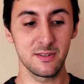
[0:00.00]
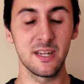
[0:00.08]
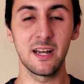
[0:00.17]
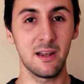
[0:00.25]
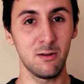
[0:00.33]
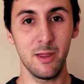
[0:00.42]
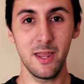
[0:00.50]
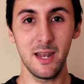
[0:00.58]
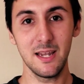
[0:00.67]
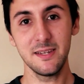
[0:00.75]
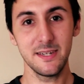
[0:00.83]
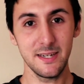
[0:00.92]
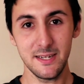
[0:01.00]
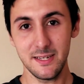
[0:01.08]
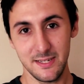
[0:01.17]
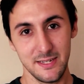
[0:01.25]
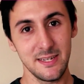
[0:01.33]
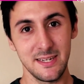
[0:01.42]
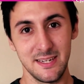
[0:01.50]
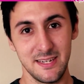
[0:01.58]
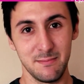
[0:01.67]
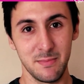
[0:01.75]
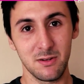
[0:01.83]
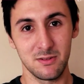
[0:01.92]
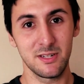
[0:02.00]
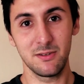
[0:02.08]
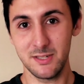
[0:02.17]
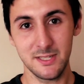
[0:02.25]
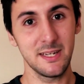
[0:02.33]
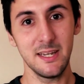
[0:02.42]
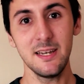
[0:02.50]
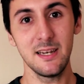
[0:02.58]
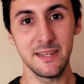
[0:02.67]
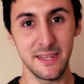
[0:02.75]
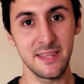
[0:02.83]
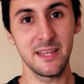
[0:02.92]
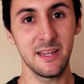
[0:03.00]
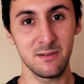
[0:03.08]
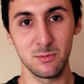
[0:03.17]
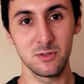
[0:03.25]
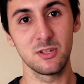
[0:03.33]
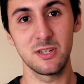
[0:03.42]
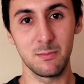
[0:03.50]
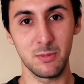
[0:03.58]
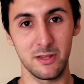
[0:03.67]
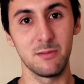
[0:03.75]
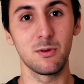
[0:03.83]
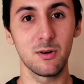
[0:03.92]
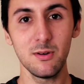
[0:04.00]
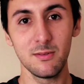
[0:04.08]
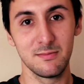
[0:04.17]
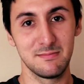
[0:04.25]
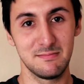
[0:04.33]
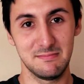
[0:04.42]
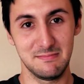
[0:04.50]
sacarlo adelante y mi consejo es que dediquéis mucho tiempo a dibujo.